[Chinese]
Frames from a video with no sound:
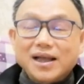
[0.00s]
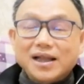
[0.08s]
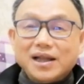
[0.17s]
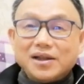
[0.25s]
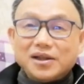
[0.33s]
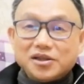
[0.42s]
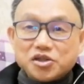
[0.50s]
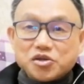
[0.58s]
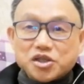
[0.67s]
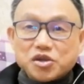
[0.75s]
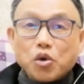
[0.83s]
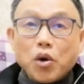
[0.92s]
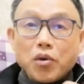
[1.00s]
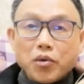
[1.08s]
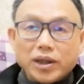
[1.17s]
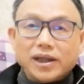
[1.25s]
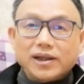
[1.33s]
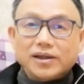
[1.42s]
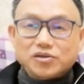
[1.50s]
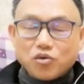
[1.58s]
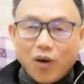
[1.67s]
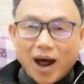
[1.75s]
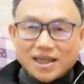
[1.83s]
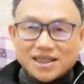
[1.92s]
呃，就是论文的那
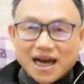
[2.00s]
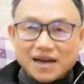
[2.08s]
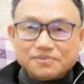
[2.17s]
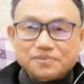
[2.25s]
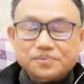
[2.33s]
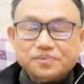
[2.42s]
种网站，